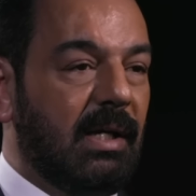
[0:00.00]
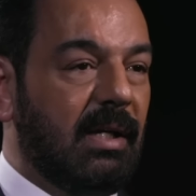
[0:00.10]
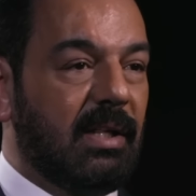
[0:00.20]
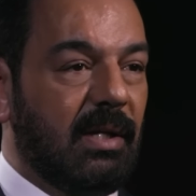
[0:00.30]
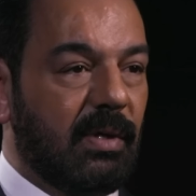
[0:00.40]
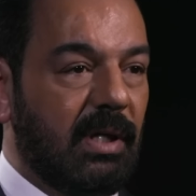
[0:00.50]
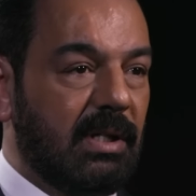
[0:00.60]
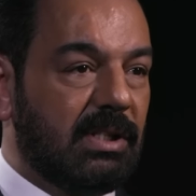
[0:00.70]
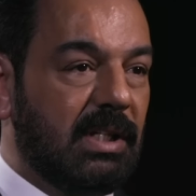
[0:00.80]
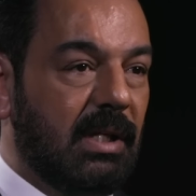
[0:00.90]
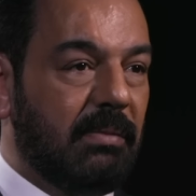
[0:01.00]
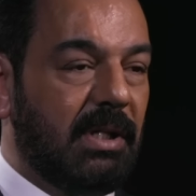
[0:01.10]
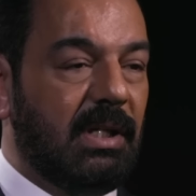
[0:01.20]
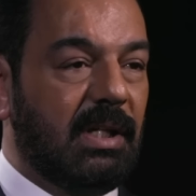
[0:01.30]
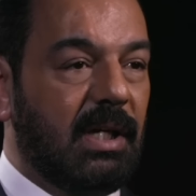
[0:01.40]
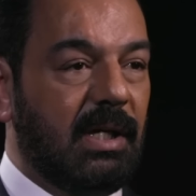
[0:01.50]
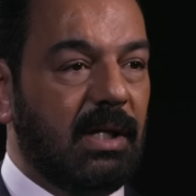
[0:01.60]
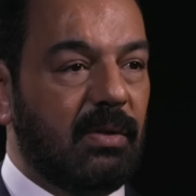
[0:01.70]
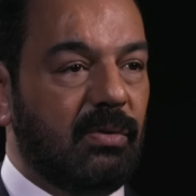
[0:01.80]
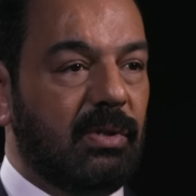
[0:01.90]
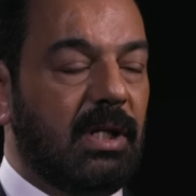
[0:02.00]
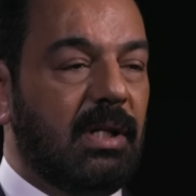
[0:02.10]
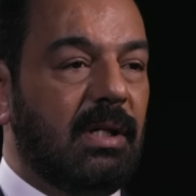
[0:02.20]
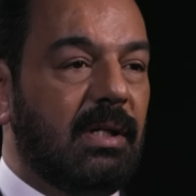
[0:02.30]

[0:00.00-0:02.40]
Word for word: للثورة الإسلامية اللي كان يقوده